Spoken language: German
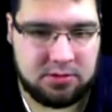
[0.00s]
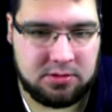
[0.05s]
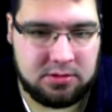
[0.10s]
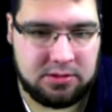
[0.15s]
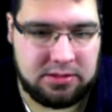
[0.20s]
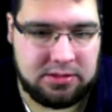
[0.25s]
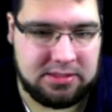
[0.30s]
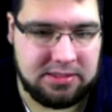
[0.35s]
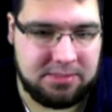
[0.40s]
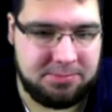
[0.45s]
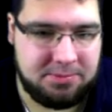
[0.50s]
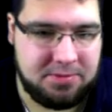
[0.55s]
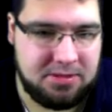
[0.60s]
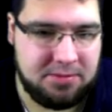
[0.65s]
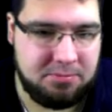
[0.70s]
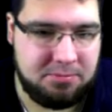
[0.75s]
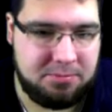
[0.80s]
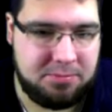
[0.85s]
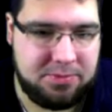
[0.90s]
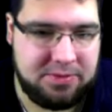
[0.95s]
Ich habe hier
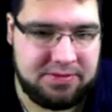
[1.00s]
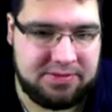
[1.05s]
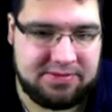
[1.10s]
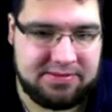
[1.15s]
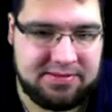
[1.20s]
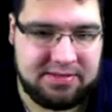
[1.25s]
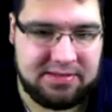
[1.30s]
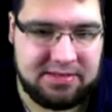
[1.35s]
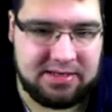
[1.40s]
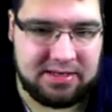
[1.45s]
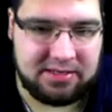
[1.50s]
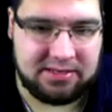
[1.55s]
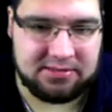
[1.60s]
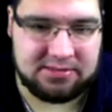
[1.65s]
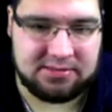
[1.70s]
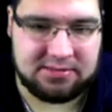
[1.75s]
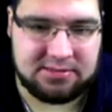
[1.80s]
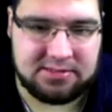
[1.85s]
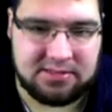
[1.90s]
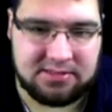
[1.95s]
ein bisschen
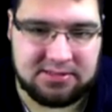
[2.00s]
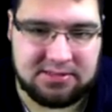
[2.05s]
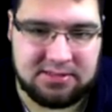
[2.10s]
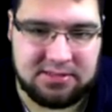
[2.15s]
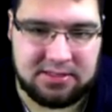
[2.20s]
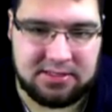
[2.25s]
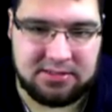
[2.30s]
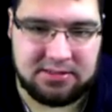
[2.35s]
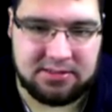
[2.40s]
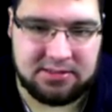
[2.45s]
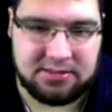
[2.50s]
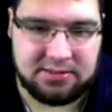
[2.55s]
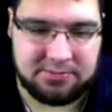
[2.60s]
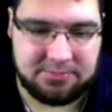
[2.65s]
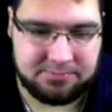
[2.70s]
Angst, ganz ehrlich.